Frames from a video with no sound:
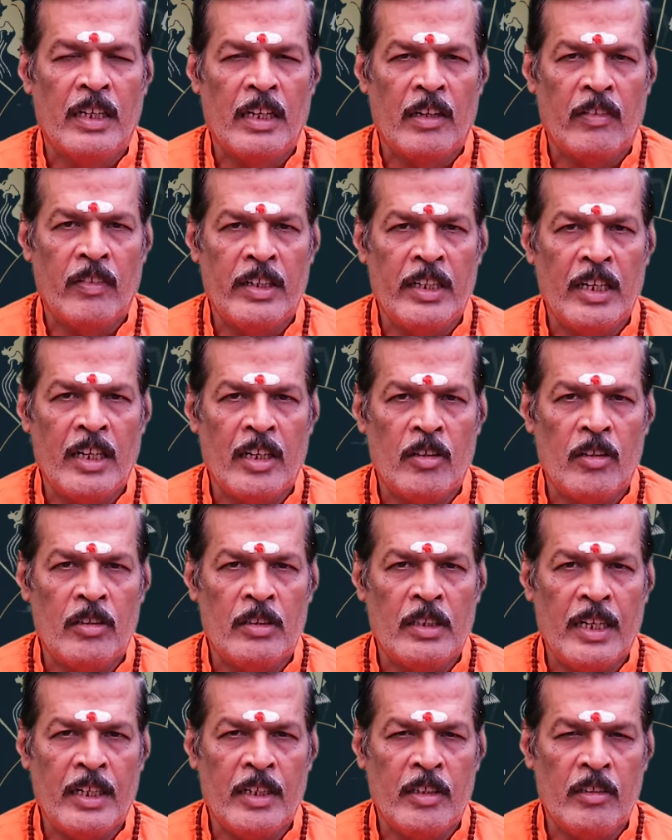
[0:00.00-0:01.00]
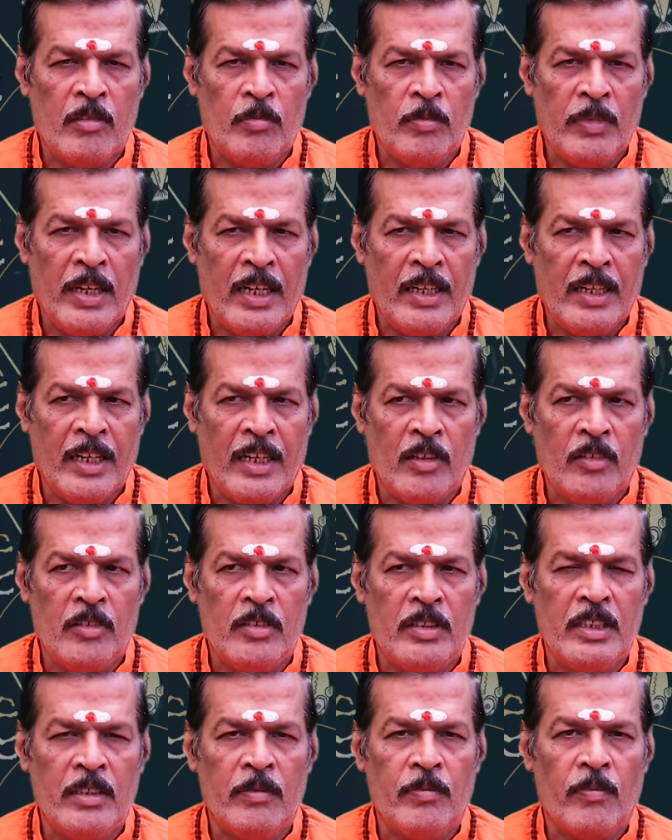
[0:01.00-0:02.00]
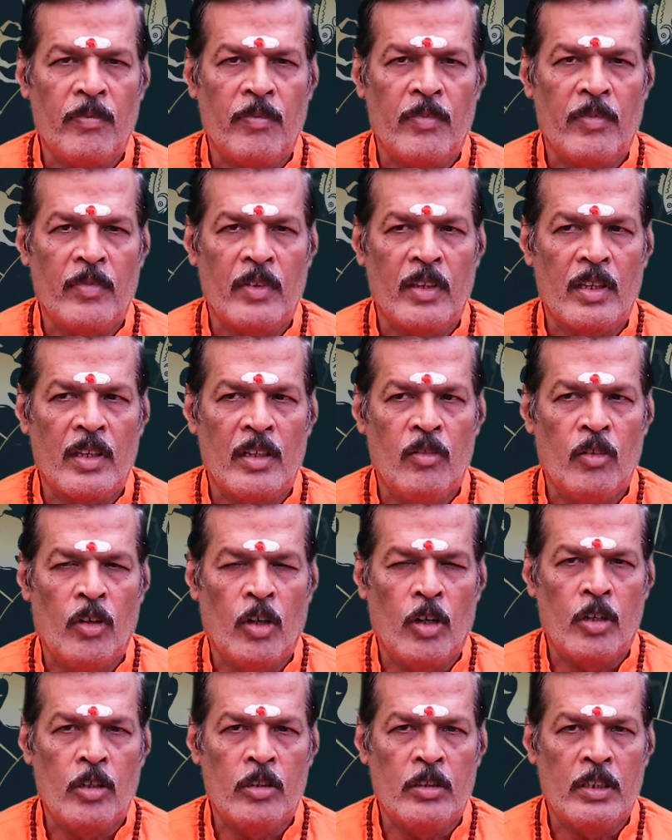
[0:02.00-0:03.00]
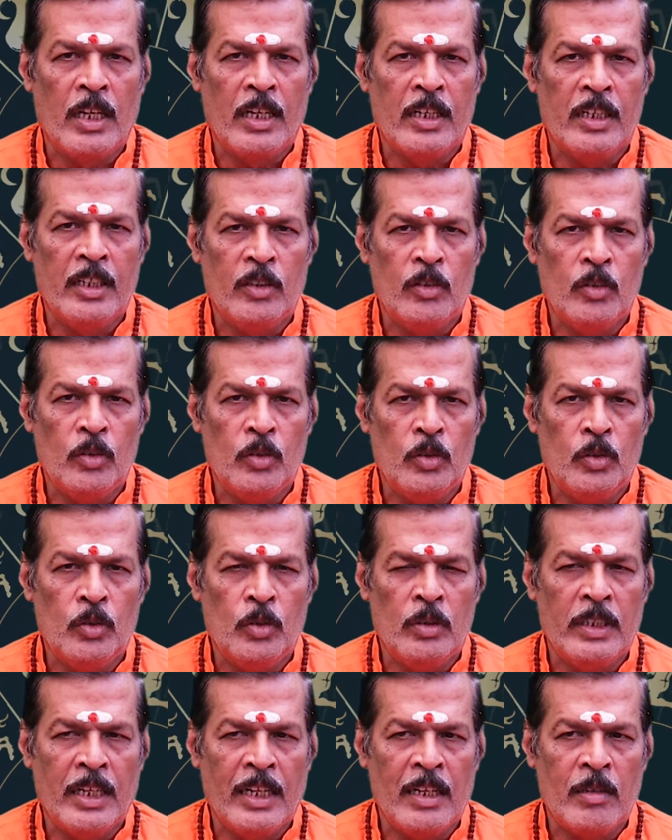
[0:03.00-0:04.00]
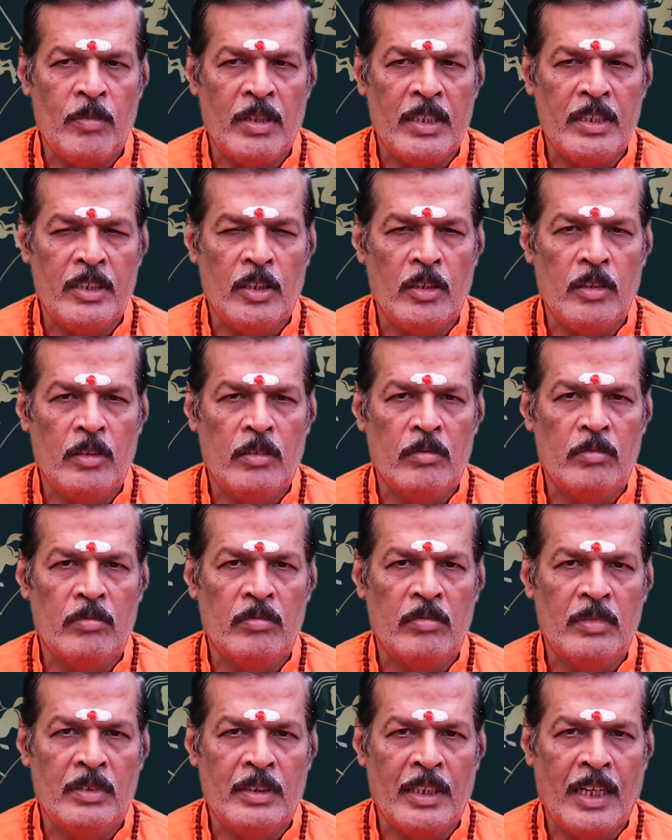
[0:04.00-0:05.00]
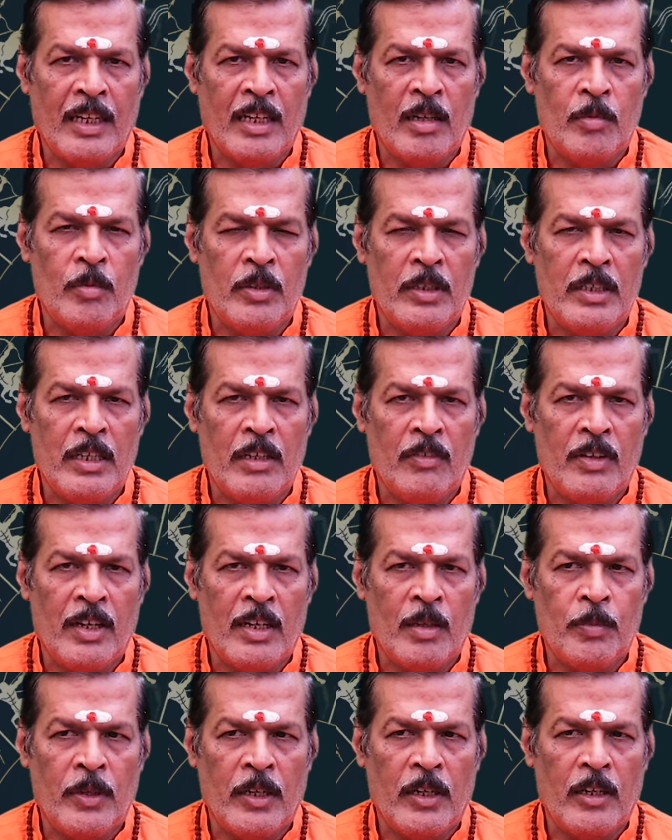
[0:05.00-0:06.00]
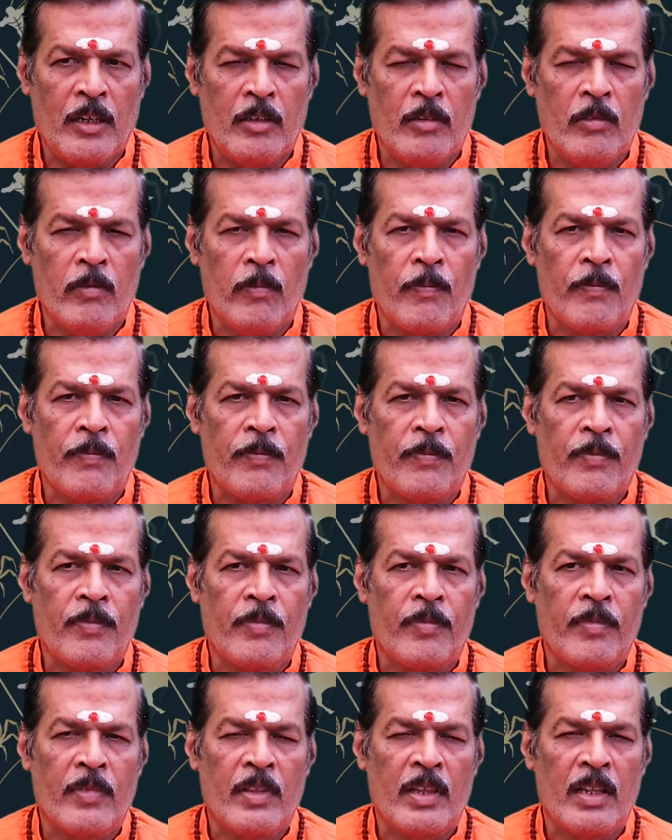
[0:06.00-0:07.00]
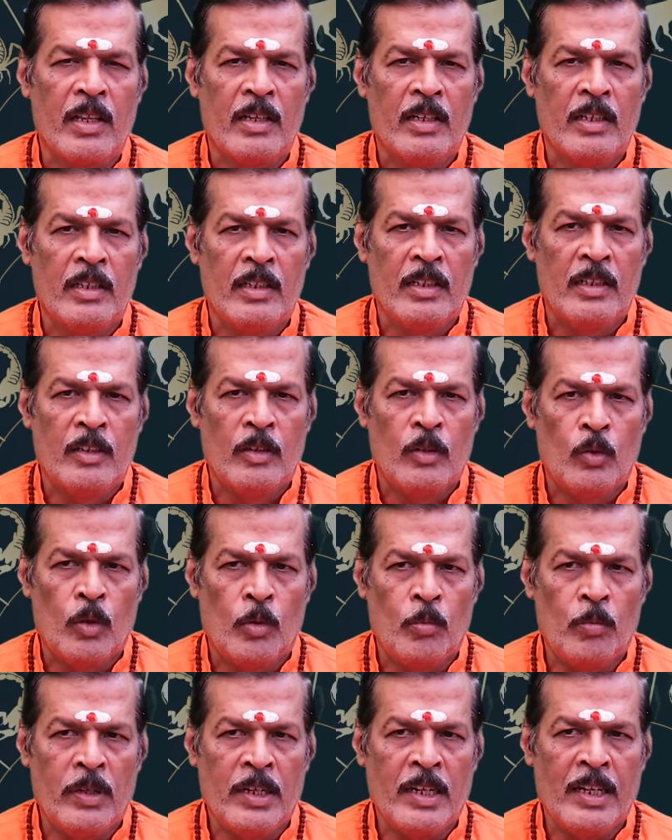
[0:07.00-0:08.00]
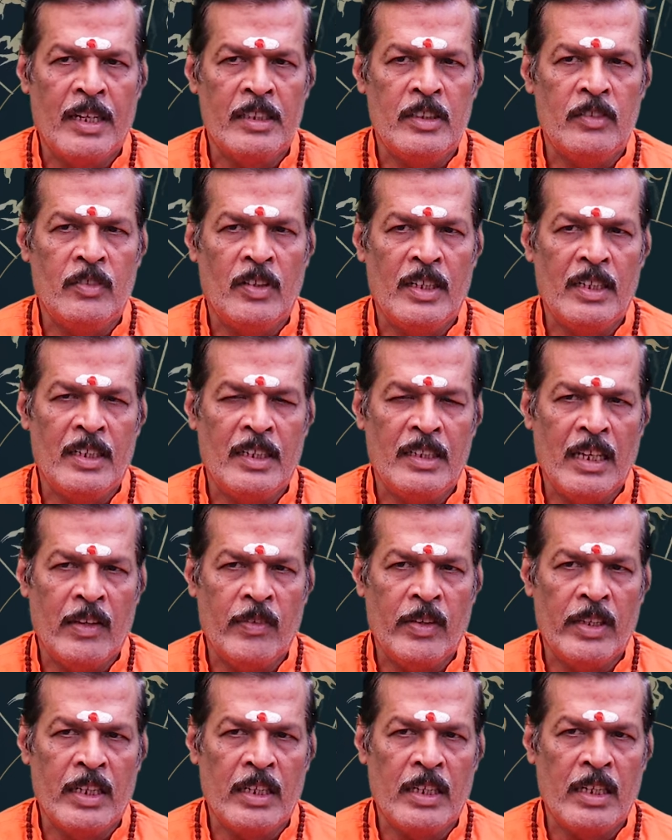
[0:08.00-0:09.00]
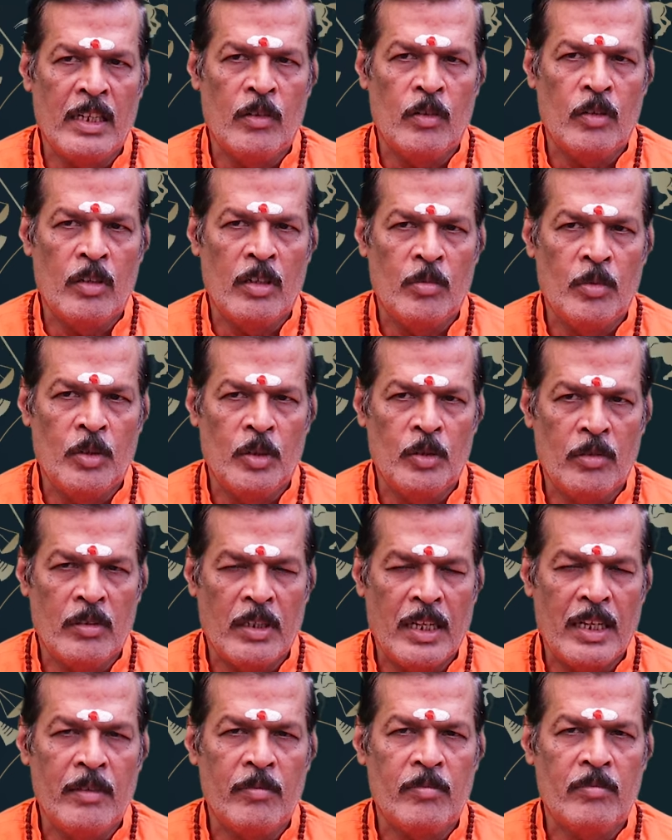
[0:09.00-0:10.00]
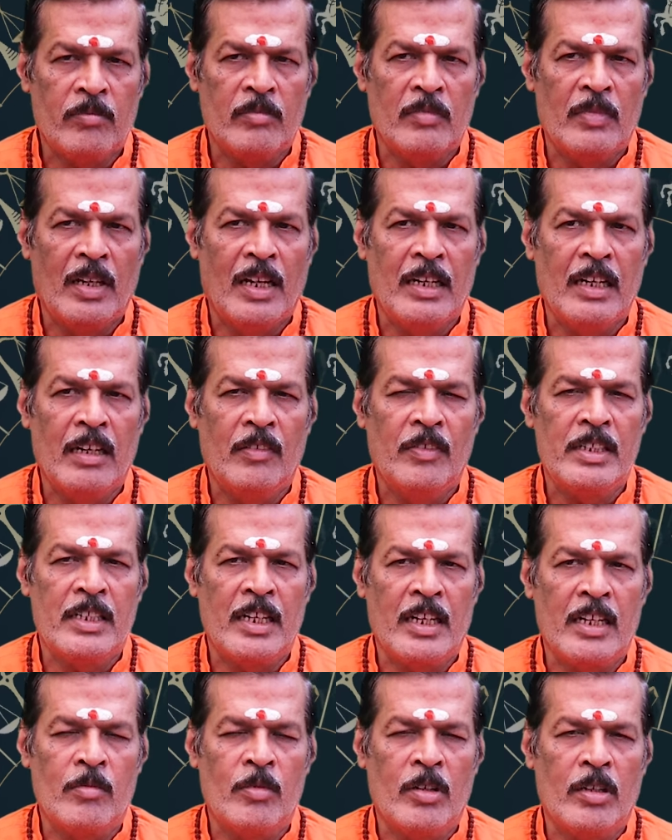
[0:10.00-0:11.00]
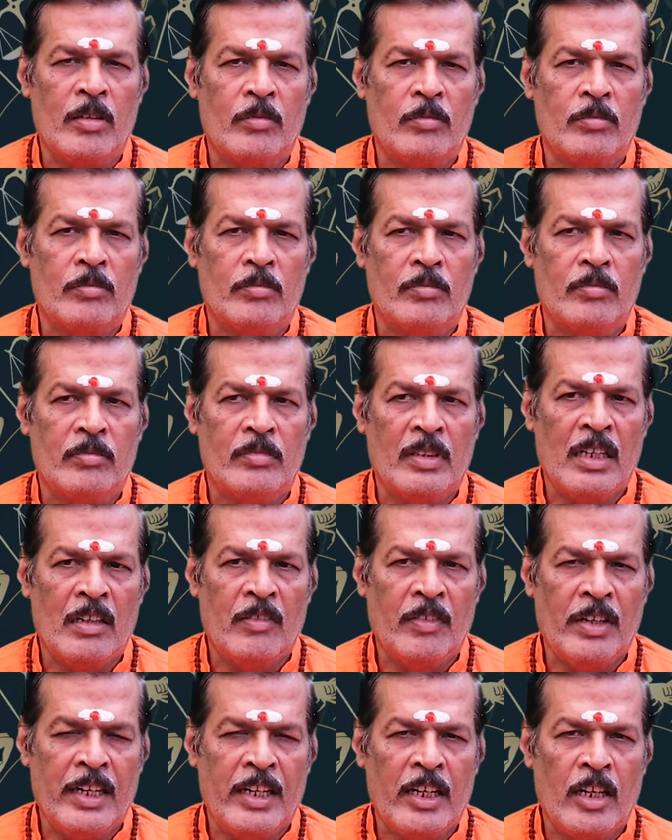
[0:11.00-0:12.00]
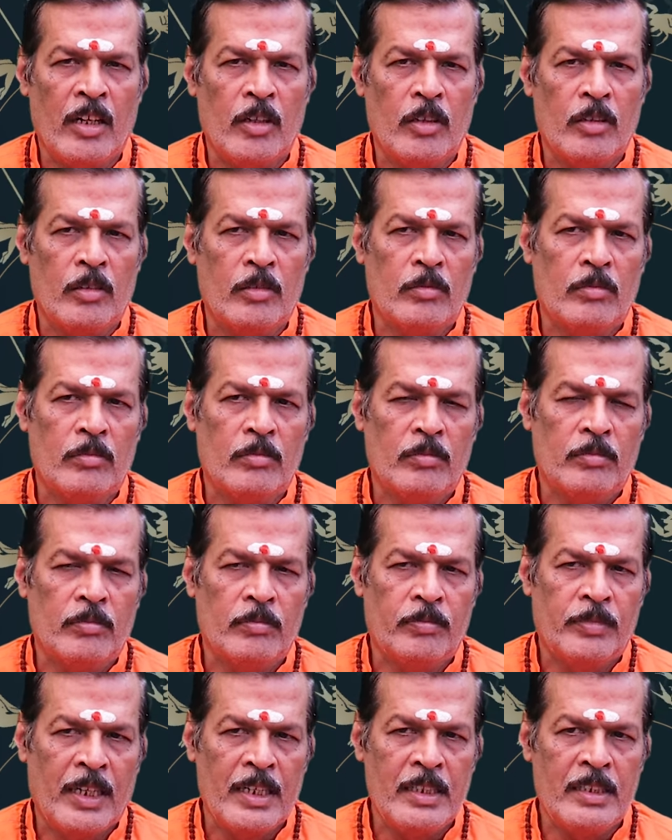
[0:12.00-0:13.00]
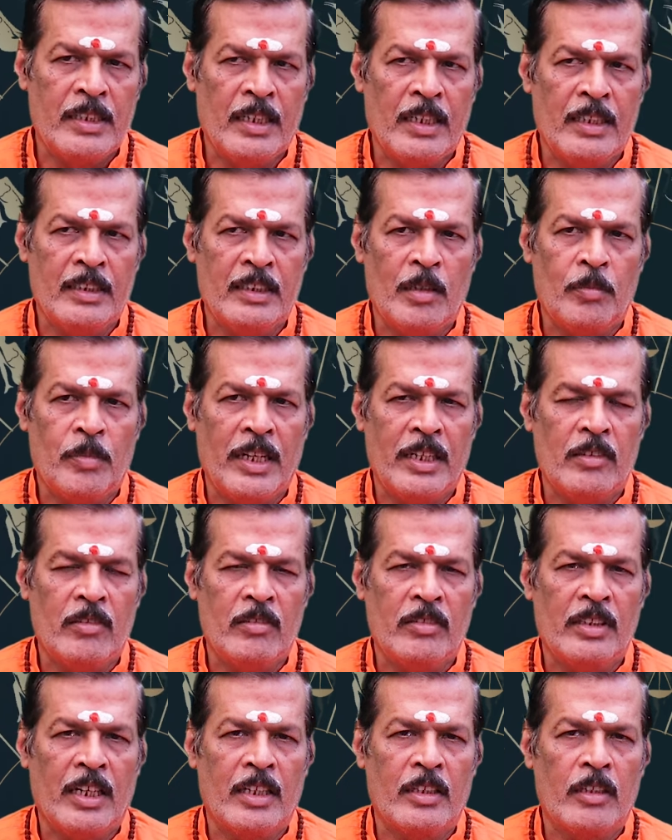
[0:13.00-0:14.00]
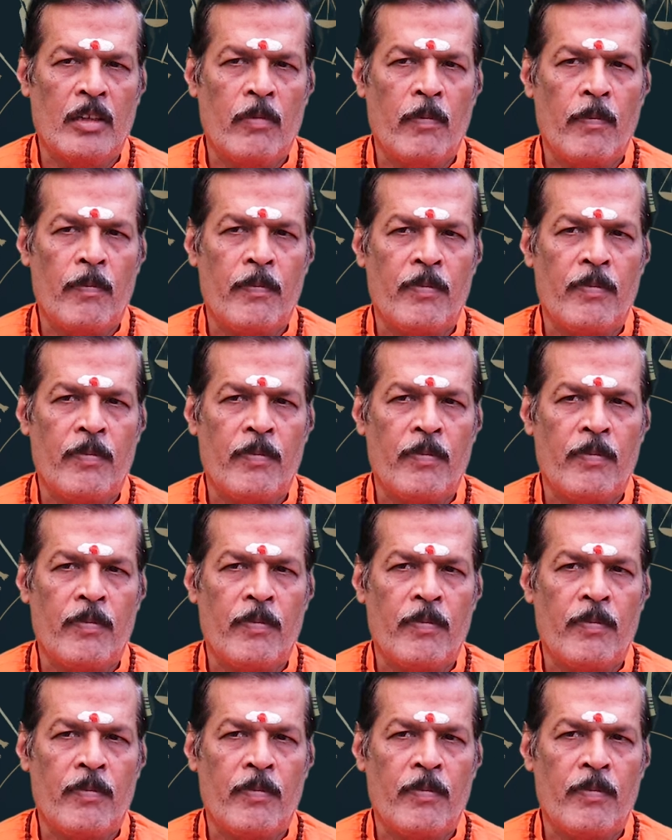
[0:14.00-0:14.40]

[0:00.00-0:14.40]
ఇరవై ఆరో తారీఖు మే నెల నుంచి ఒకటో తారీఖు జూన్ నెల మధ్యలో జరగబోయే వారఫలాలు కుంభరాశి వారికి ఏ విధంగా ఉండబోతున్నాయి అన్న విషయాన్ని మనం ఈ వీడియోలో పరిశీలించే ప్రయత్నం చేద్దాం